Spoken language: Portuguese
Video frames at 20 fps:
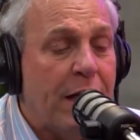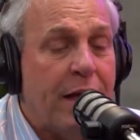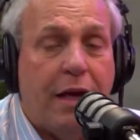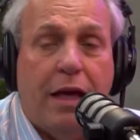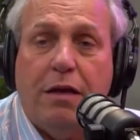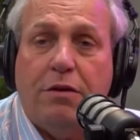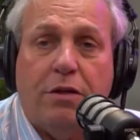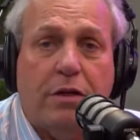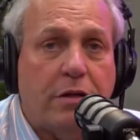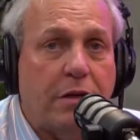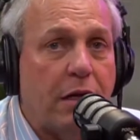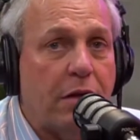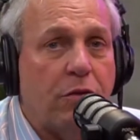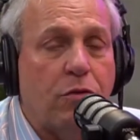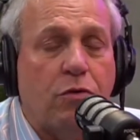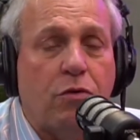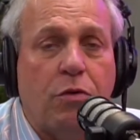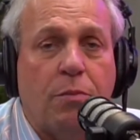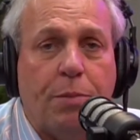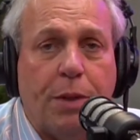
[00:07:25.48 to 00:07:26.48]
é
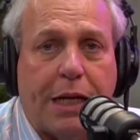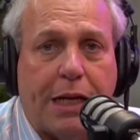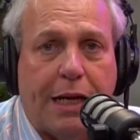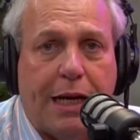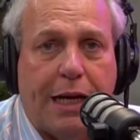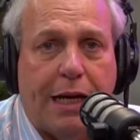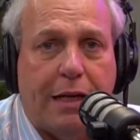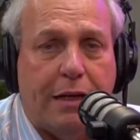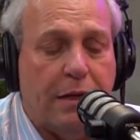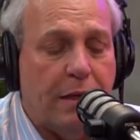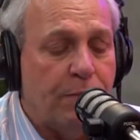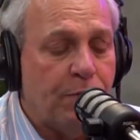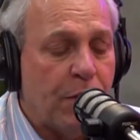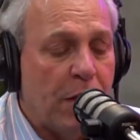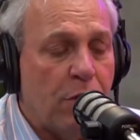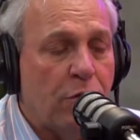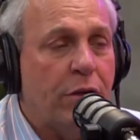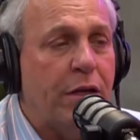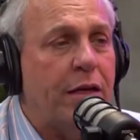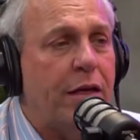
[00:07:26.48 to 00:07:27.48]
gestação complicada.
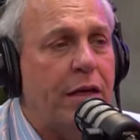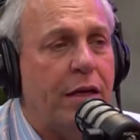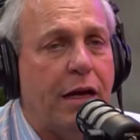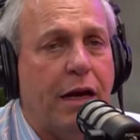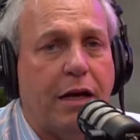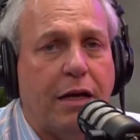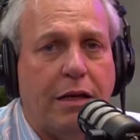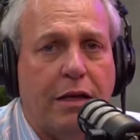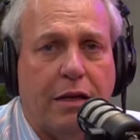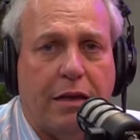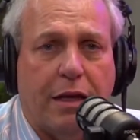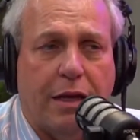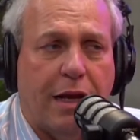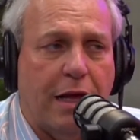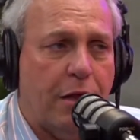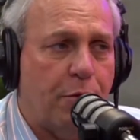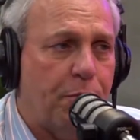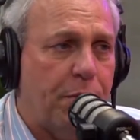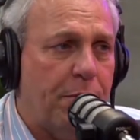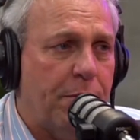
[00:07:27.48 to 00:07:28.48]
O neném, a criança
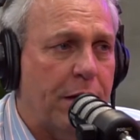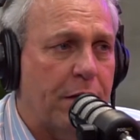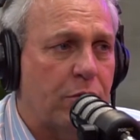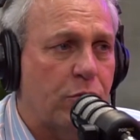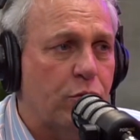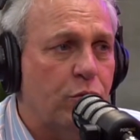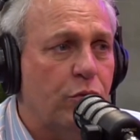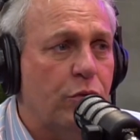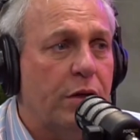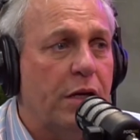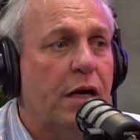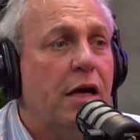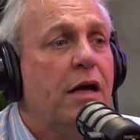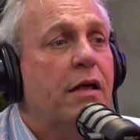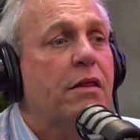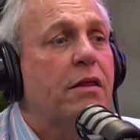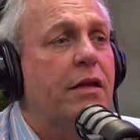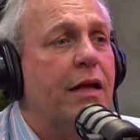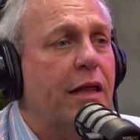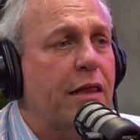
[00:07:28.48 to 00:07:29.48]
nasce prematura.
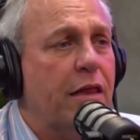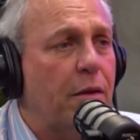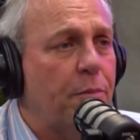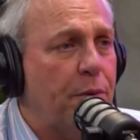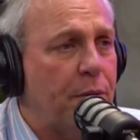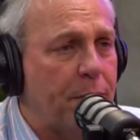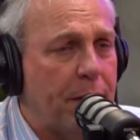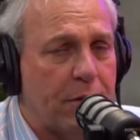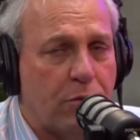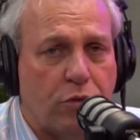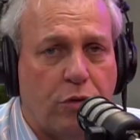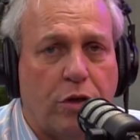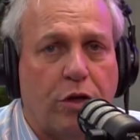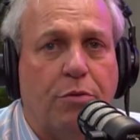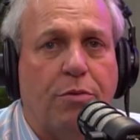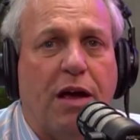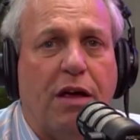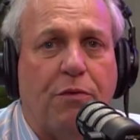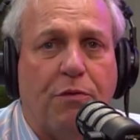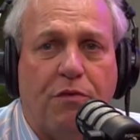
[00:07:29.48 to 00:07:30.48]
Se nascer prematura
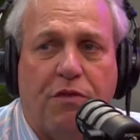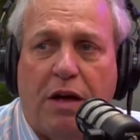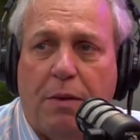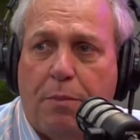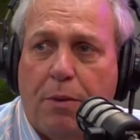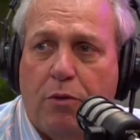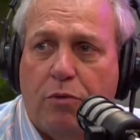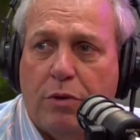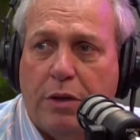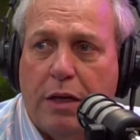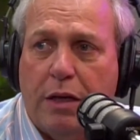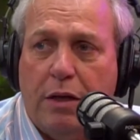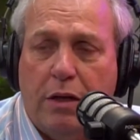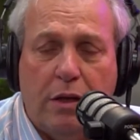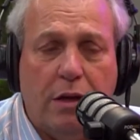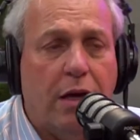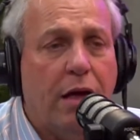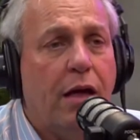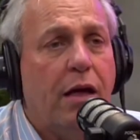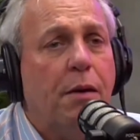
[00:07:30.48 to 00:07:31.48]
demais, vai para
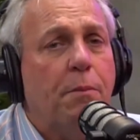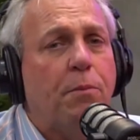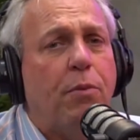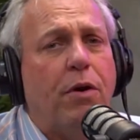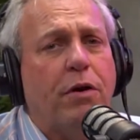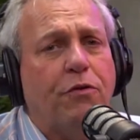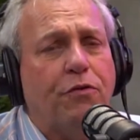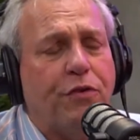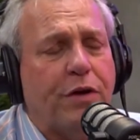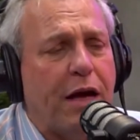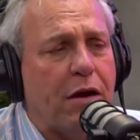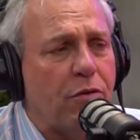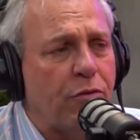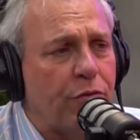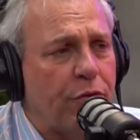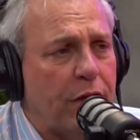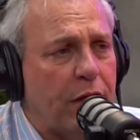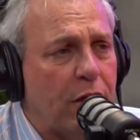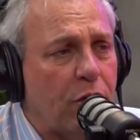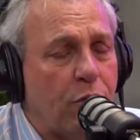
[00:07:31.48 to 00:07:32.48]
UTI pode ficar com
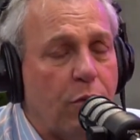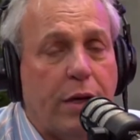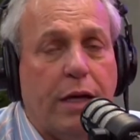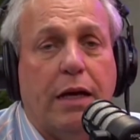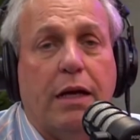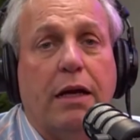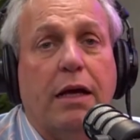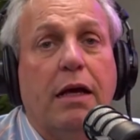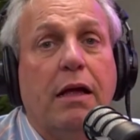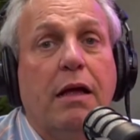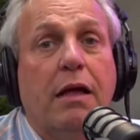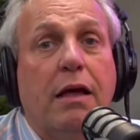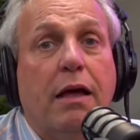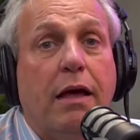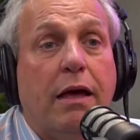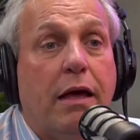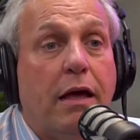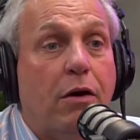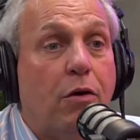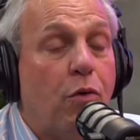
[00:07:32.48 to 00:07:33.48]
sequela,
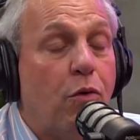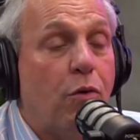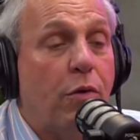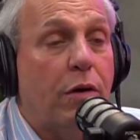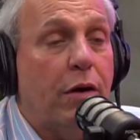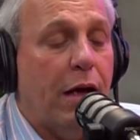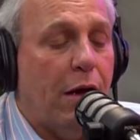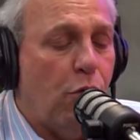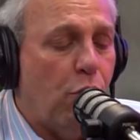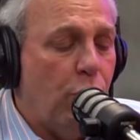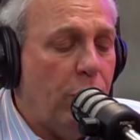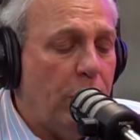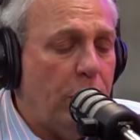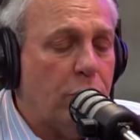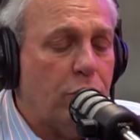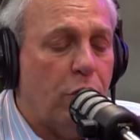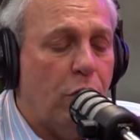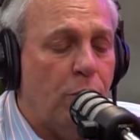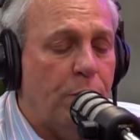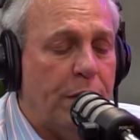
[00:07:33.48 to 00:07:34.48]
é, o, é, o
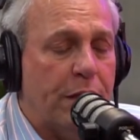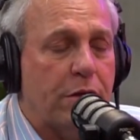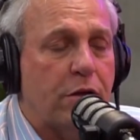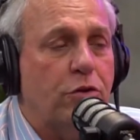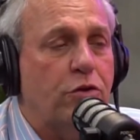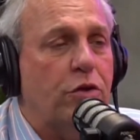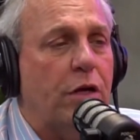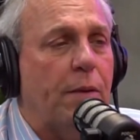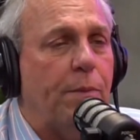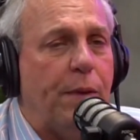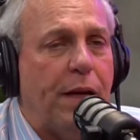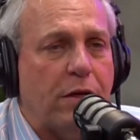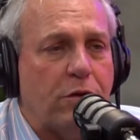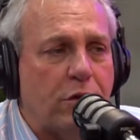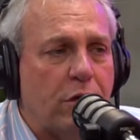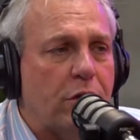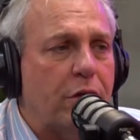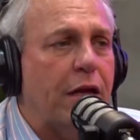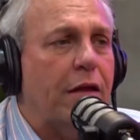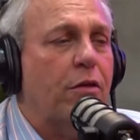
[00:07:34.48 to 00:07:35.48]
risco aumenta de diabetes
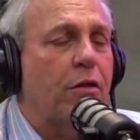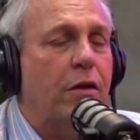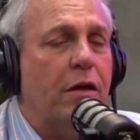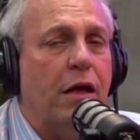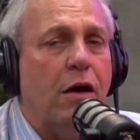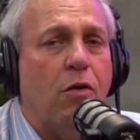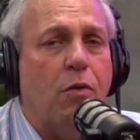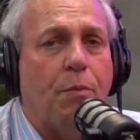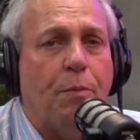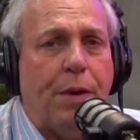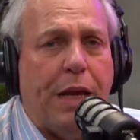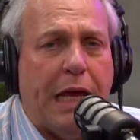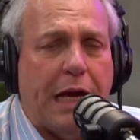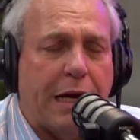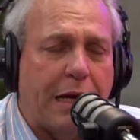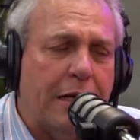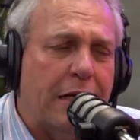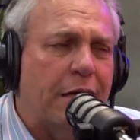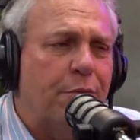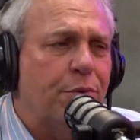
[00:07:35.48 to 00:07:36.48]
gestacional,
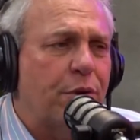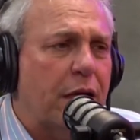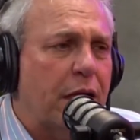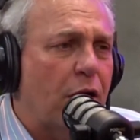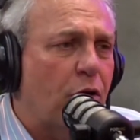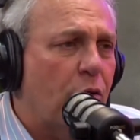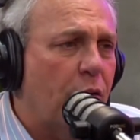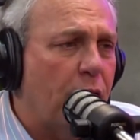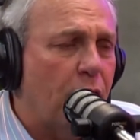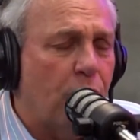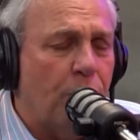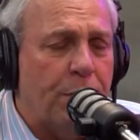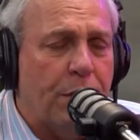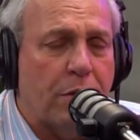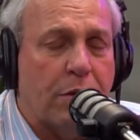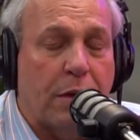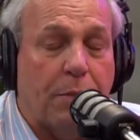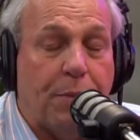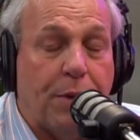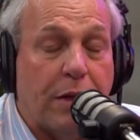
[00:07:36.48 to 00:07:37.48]
pré-eclâmpsia, que é, é o
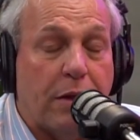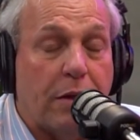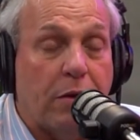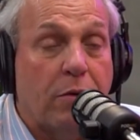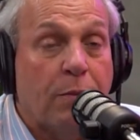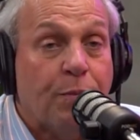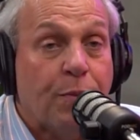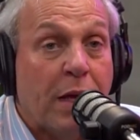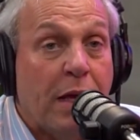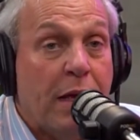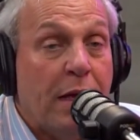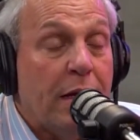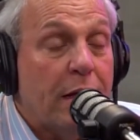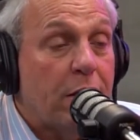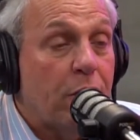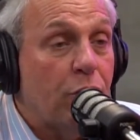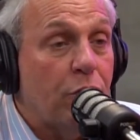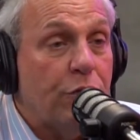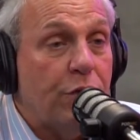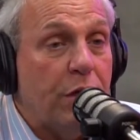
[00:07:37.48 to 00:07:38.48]
aumento da pressão.
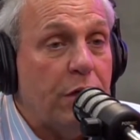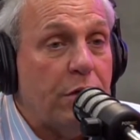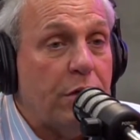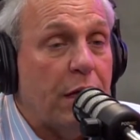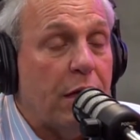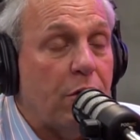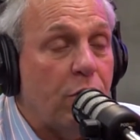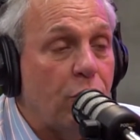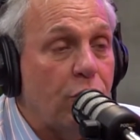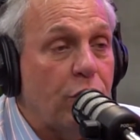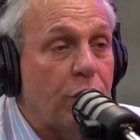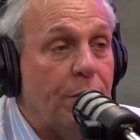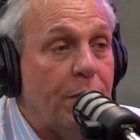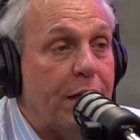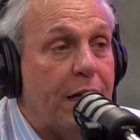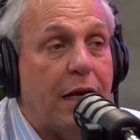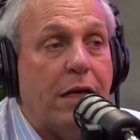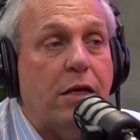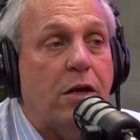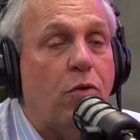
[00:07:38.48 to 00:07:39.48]
Então, gestação
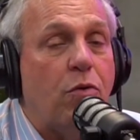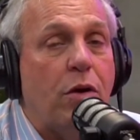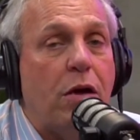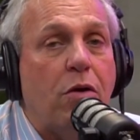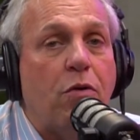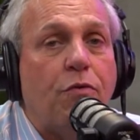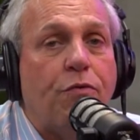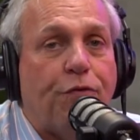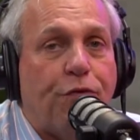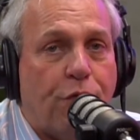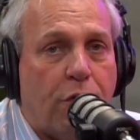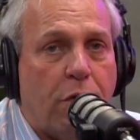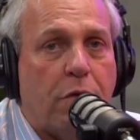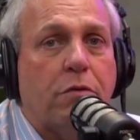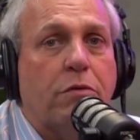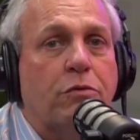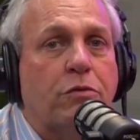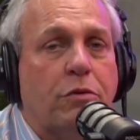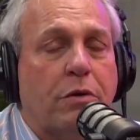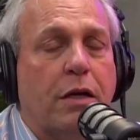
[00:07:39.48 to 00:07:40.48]
gemelar não é o
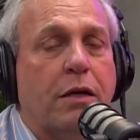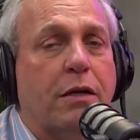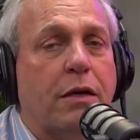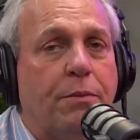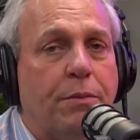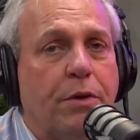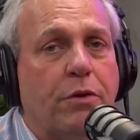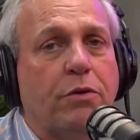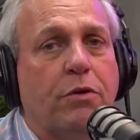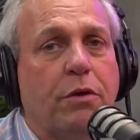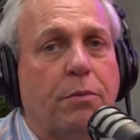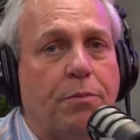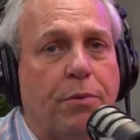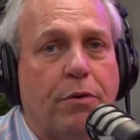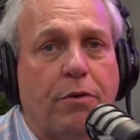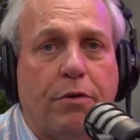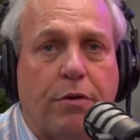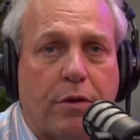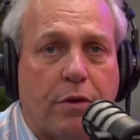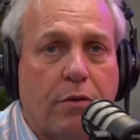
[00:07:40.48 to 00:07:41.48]
foco do tratamento de
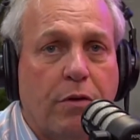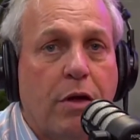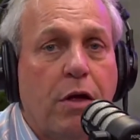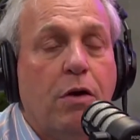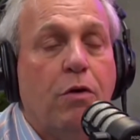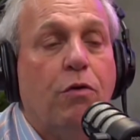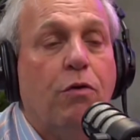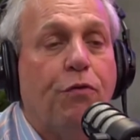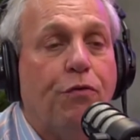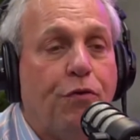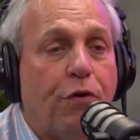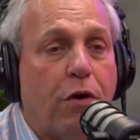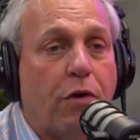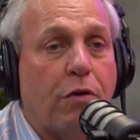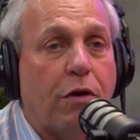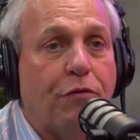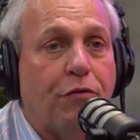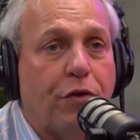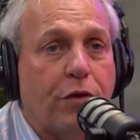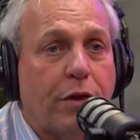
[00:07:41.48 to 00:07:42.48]
reprodução. O
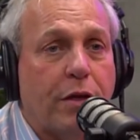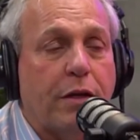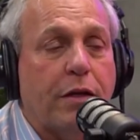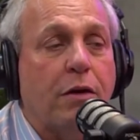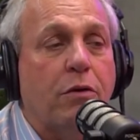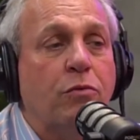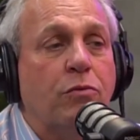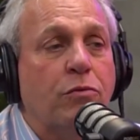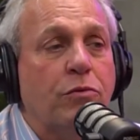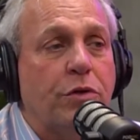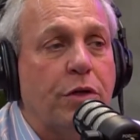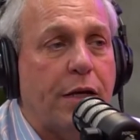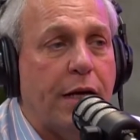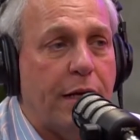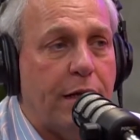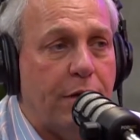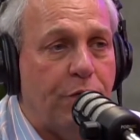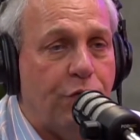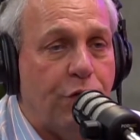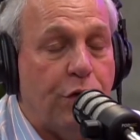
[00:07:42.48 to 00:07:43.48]
foco é você ter um de
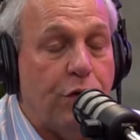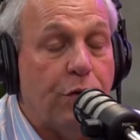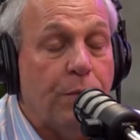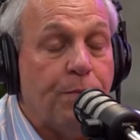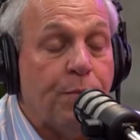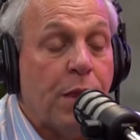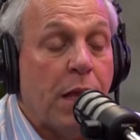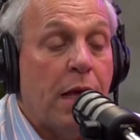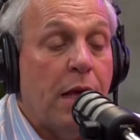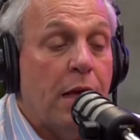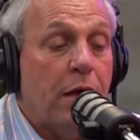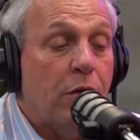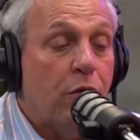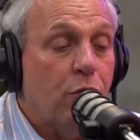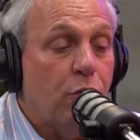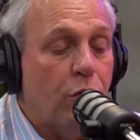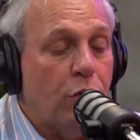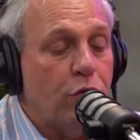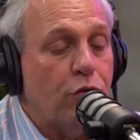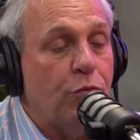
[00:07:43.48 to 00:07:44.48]
cada vez. E
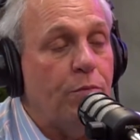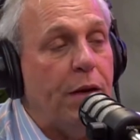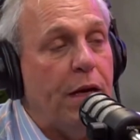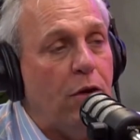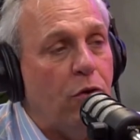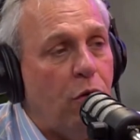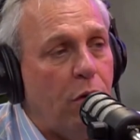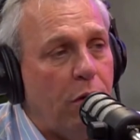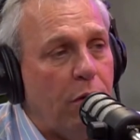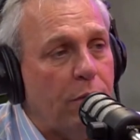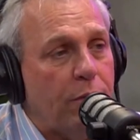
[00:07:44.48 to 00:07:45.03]
hoje o melhor. Mas tem